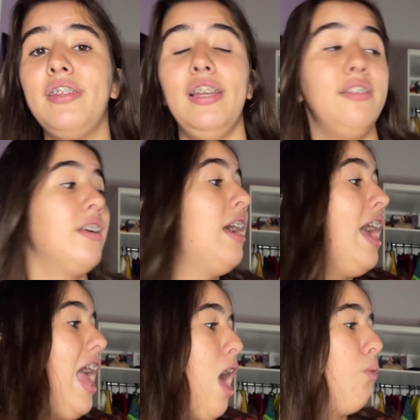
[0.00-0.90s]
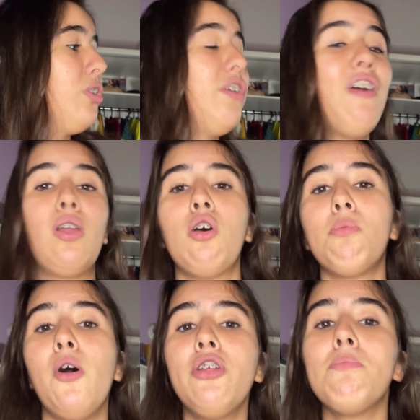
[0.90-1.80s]
deles. É os que falam as
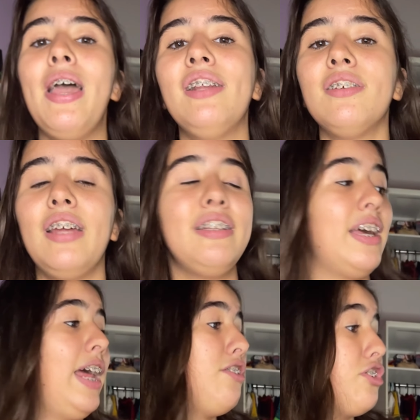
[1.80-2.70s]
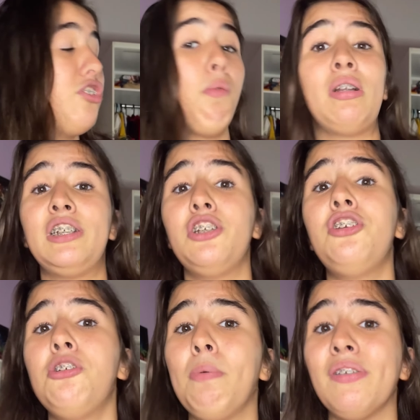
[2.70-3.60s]
maiores merdas na internet, que chamam a gente de
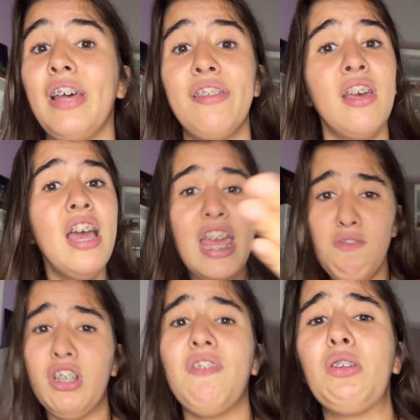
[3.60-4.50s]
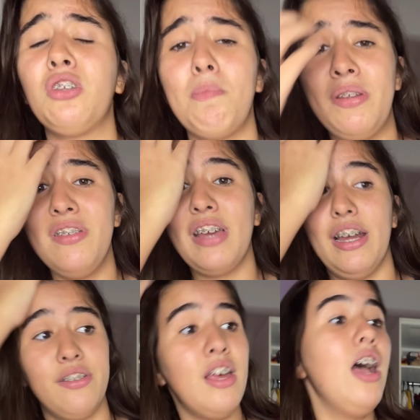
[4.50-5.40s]
chimpanzés, e você vai torcer pra esses
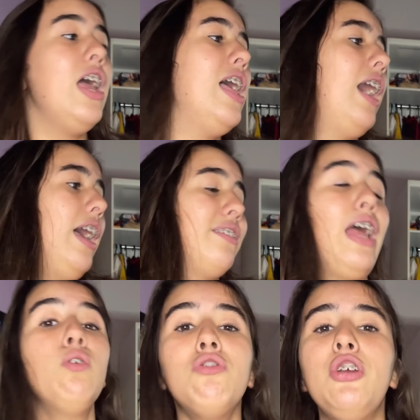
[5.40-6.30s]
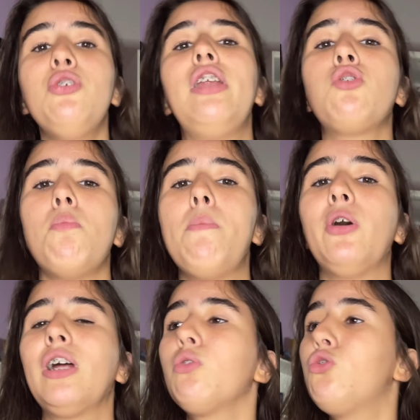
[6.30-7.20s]
caras. É, saiu um vídeo deles
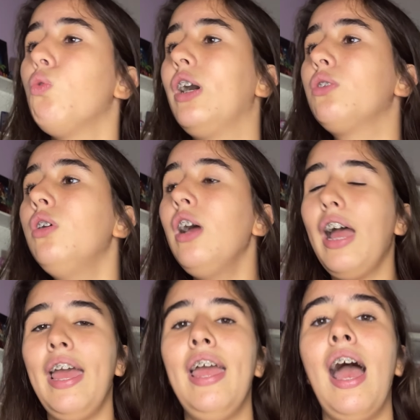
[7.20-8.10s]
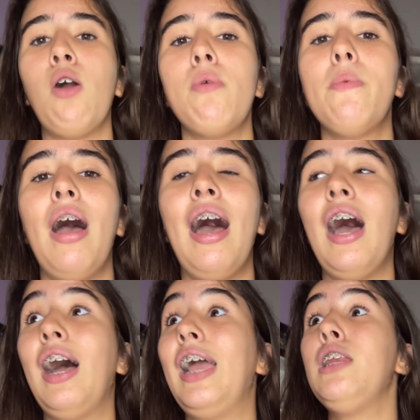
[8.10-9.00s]
comemorando e zoando é, a
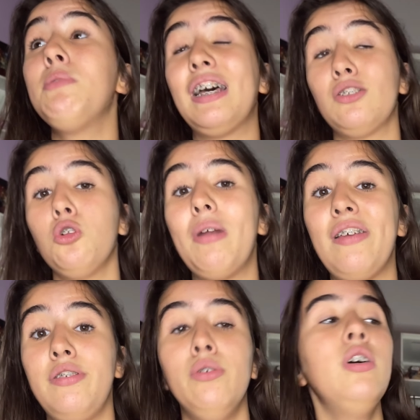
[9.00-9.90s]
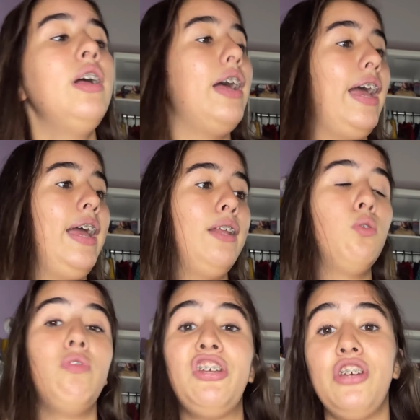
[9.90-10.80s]
a eliminação do Brasil é,
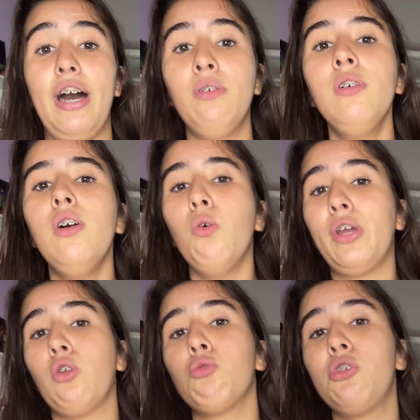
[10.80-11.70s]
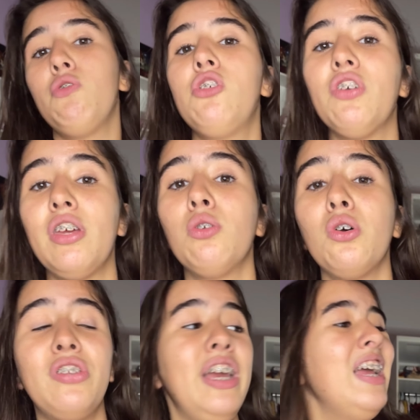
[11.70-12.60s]
no vestiário, o que é um dos motivos de você não
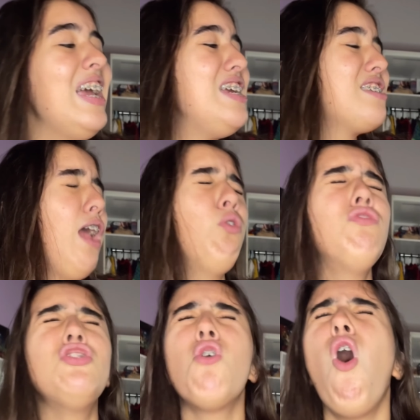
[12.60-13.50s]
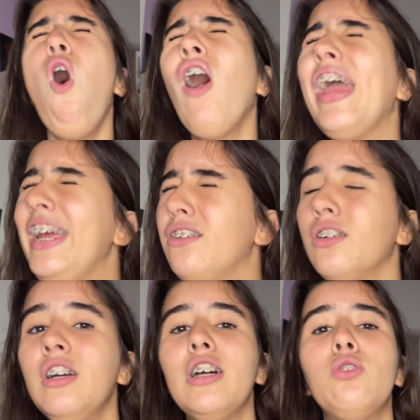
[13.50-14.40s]
torcer. E saiu um vídeo horrendo
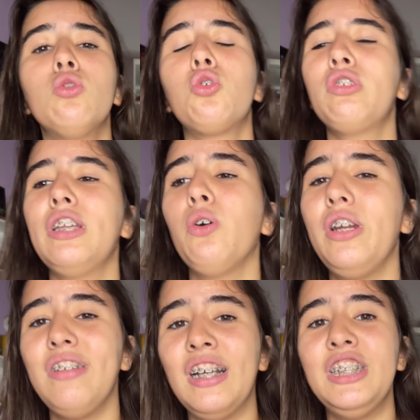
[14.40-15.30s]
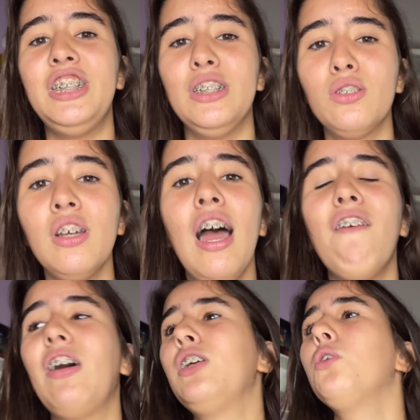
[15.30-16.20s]
dos torcedores argentinos
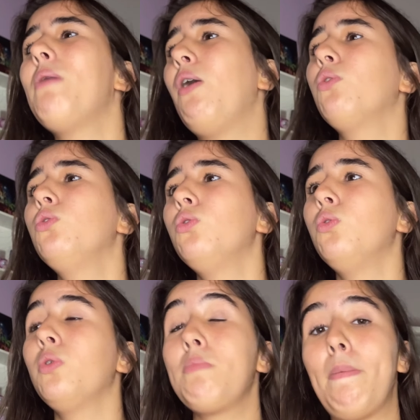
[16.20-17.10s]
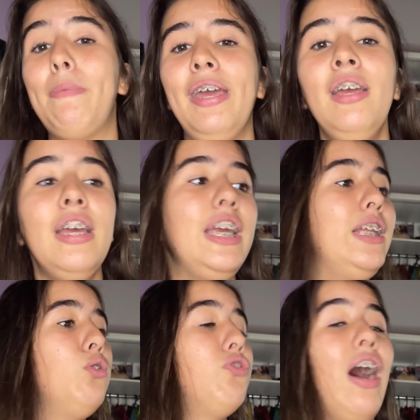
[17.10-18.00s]
falando mal do Mbappé e
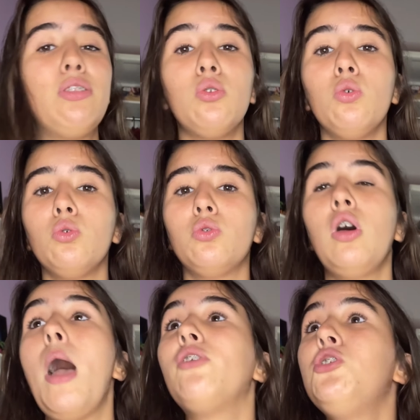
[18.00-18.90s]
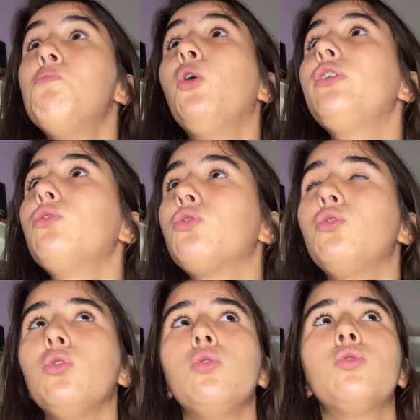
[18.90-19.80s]
do fato do, de muitos
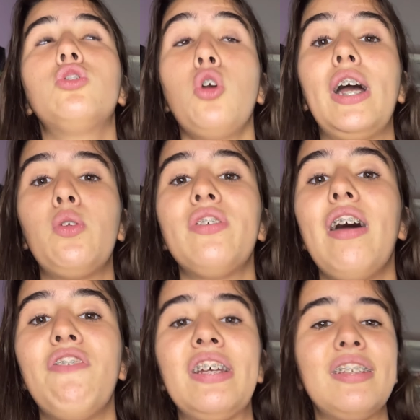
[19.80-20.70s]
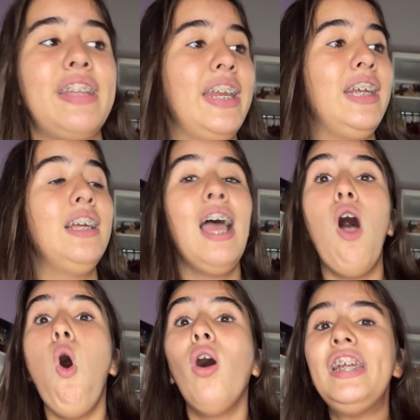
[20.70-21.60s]
dos jogadores da França terem
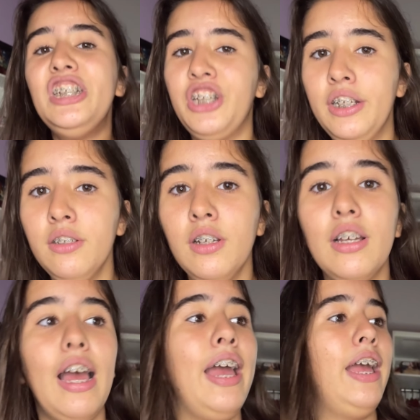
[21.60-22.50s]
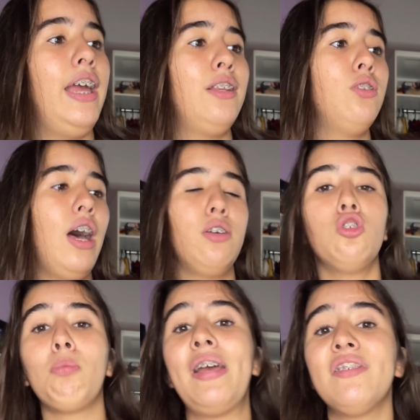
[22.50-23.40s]
origem é, da,
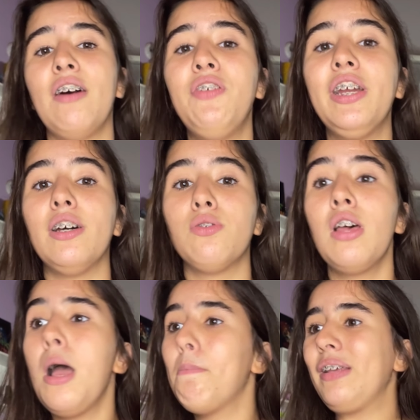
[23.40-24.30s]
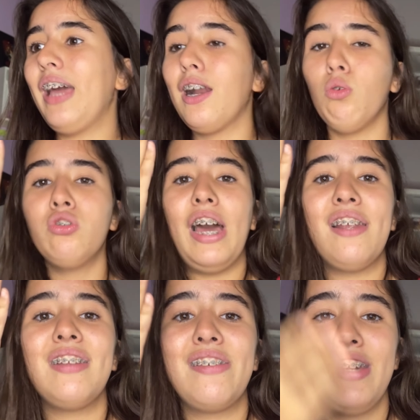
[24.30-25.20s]
dos países africanos. Mas, cara, os
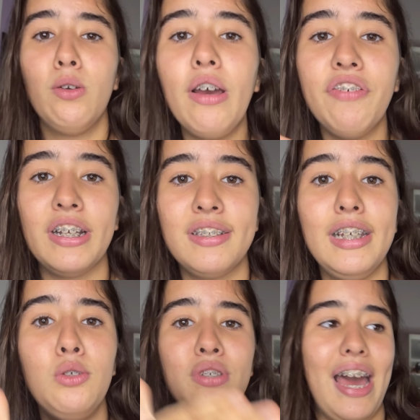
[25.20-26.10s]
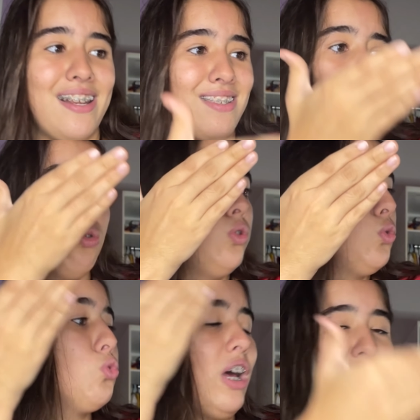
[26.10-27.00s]
caras nasceram na França e os caras estão.
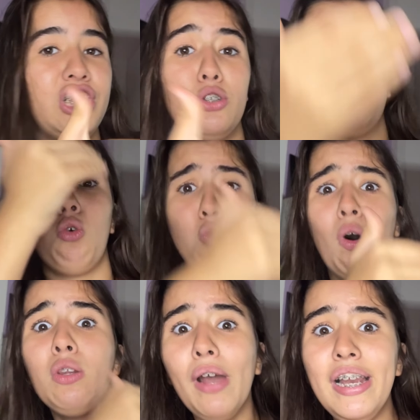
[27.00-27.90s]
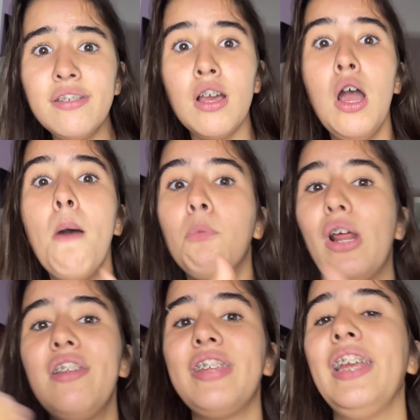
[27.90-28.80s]
os argentinos estão zoando eles por
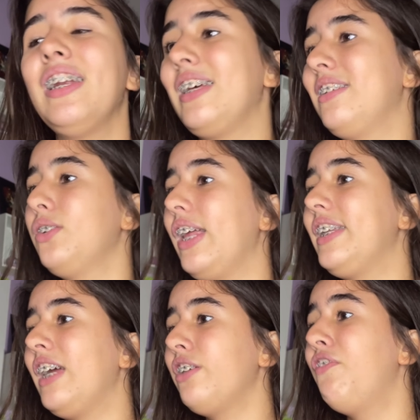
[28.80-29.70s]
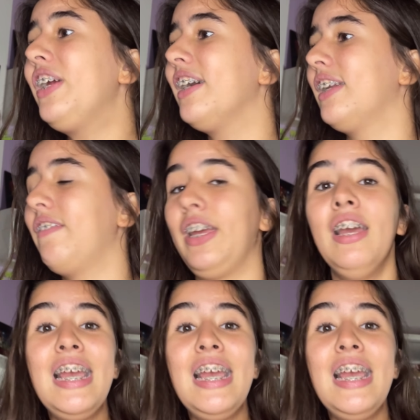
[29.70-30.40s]
eles terem nacionalidade africana, velho.